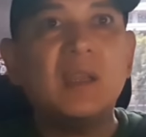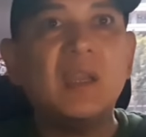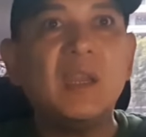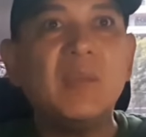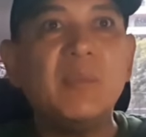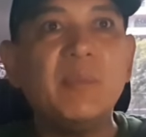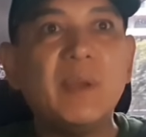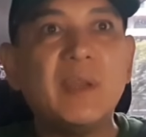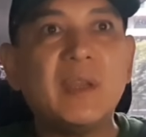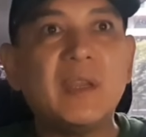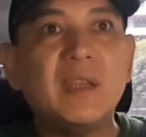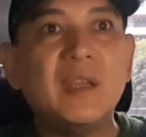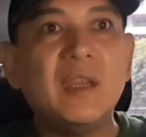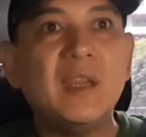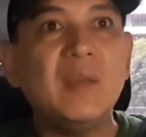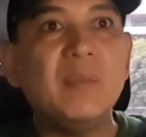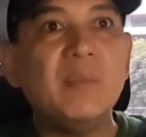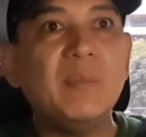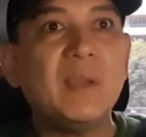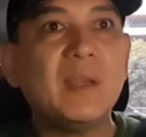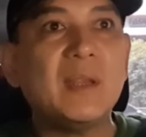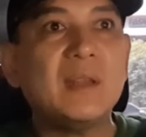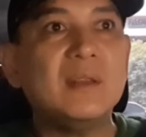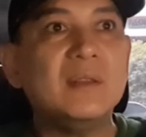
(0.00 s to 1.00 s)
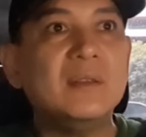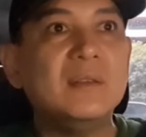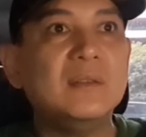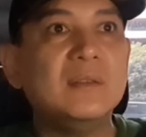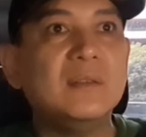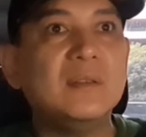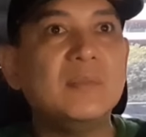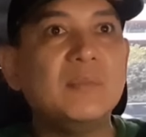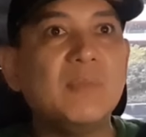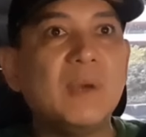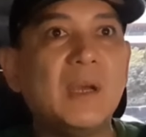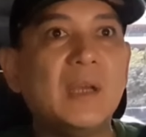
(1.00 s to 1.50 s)
gimmick-gimmick no,
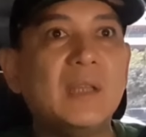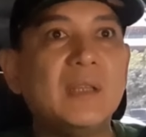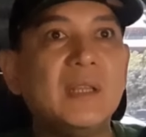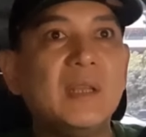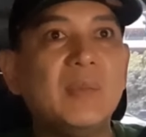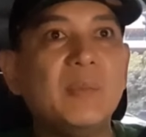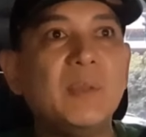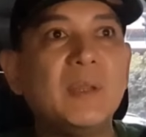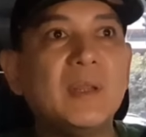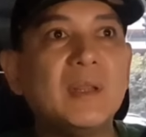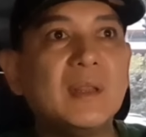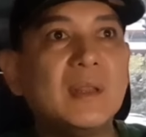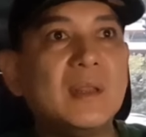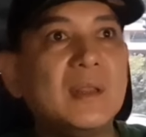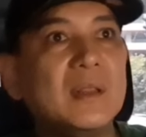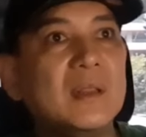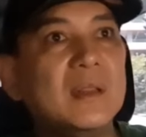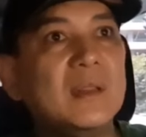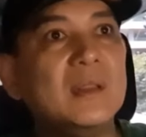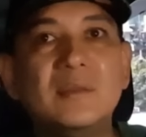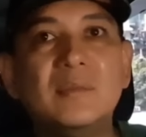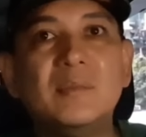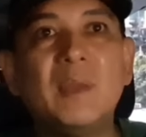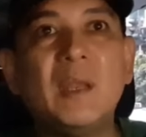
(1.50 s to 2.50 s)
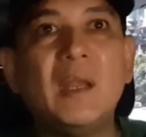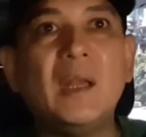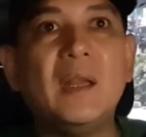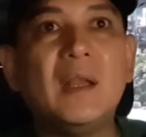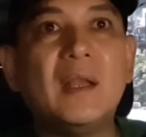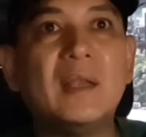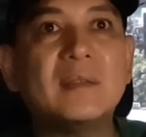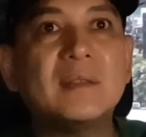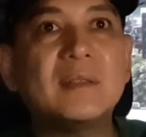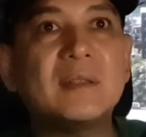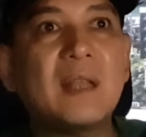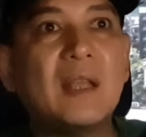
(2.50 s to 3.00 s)
mga damit. May
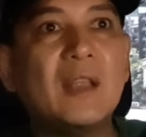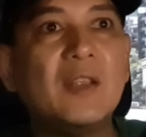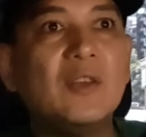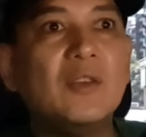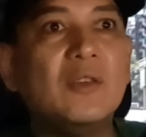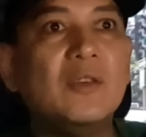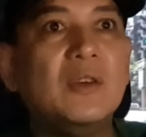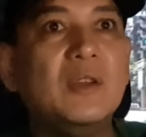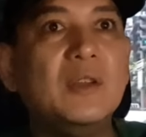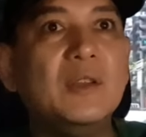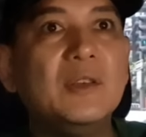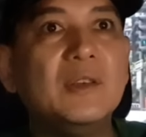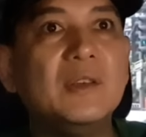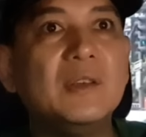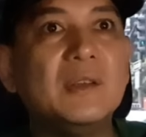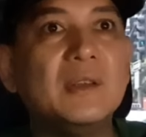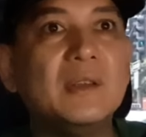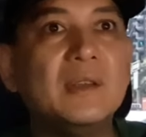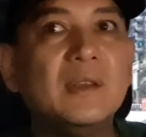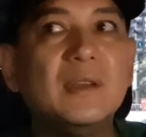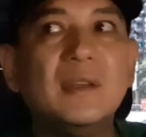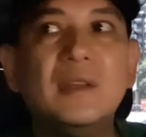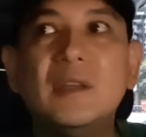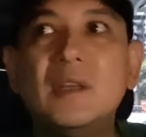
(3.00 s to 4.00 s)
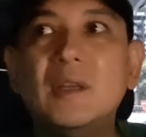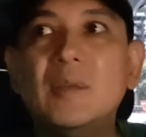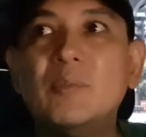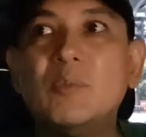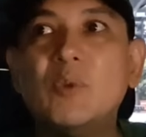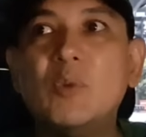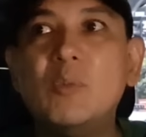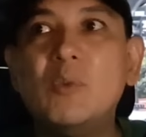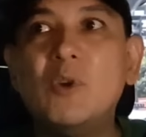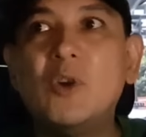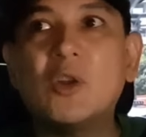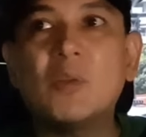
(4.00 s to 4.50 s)
hindi kasi tayo ano eh,
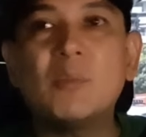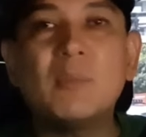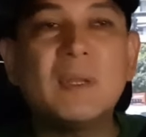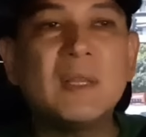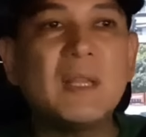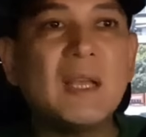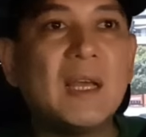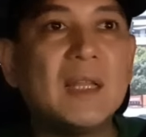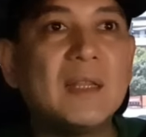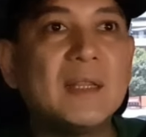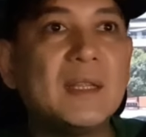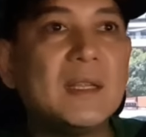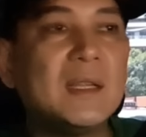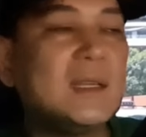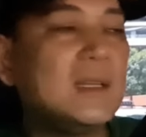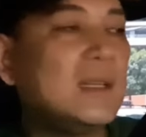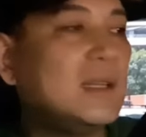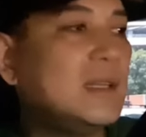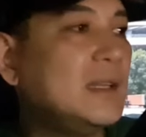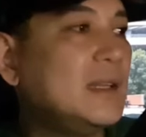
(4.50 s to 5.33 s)
pumorma dati.